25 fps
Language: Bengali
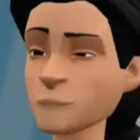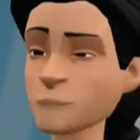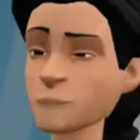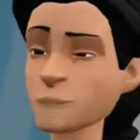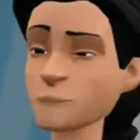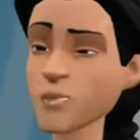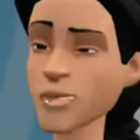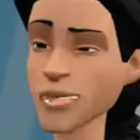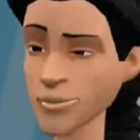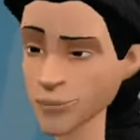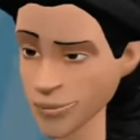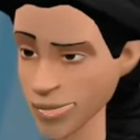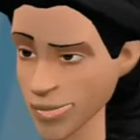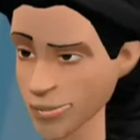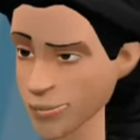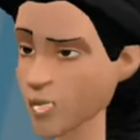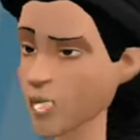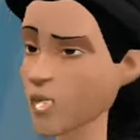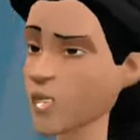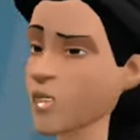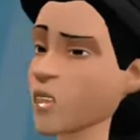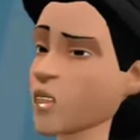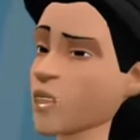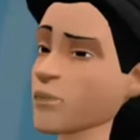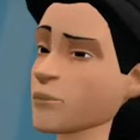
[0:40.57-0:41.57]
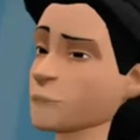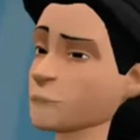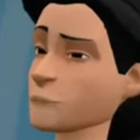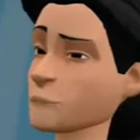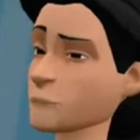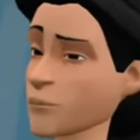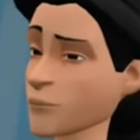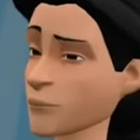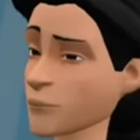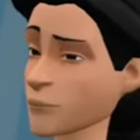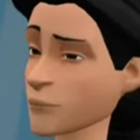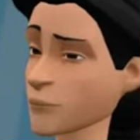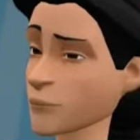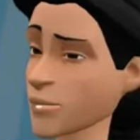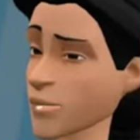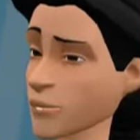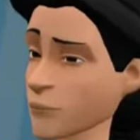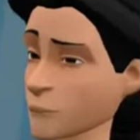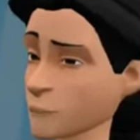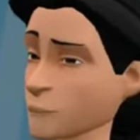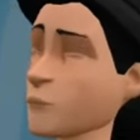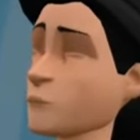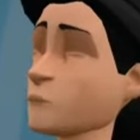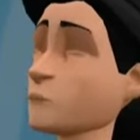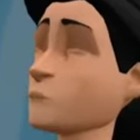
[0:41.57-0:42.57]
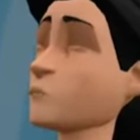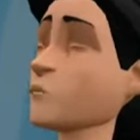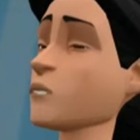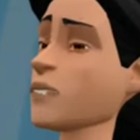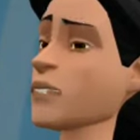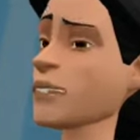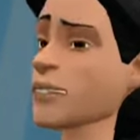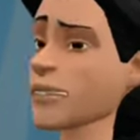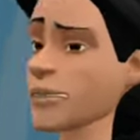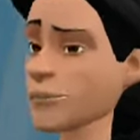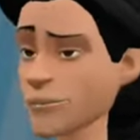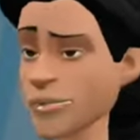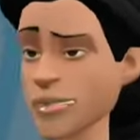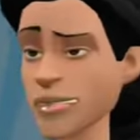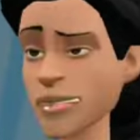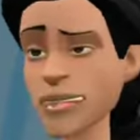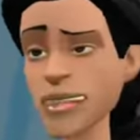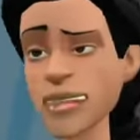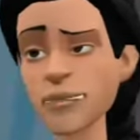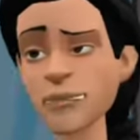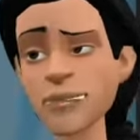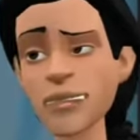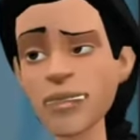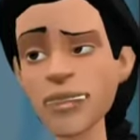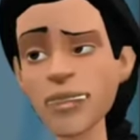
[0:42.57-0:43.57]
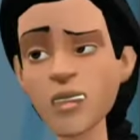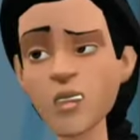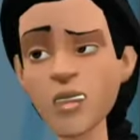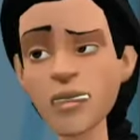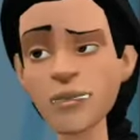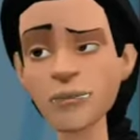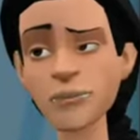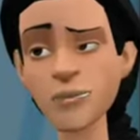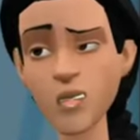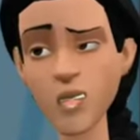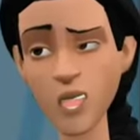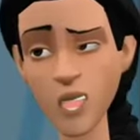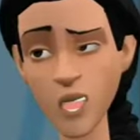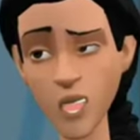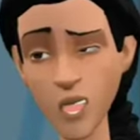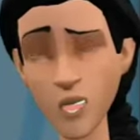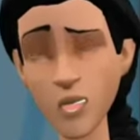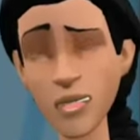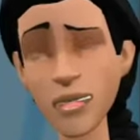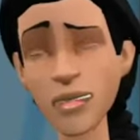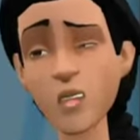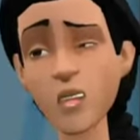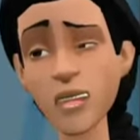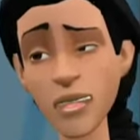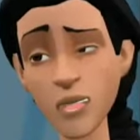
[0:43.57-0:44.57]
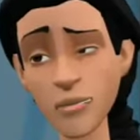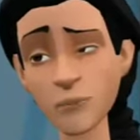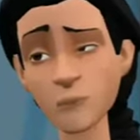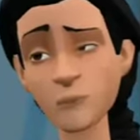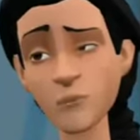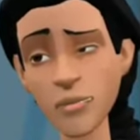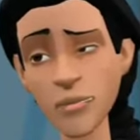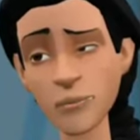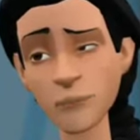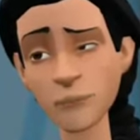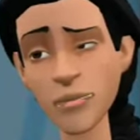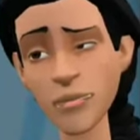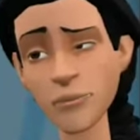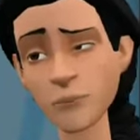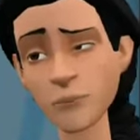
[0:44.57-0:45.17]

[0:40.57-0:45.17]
আমার ঘরে যে অবস্থা বাপ নুন আনতে পান্তা ফুরোয় তোকে আমি কেন করে হুন্ডো কিনে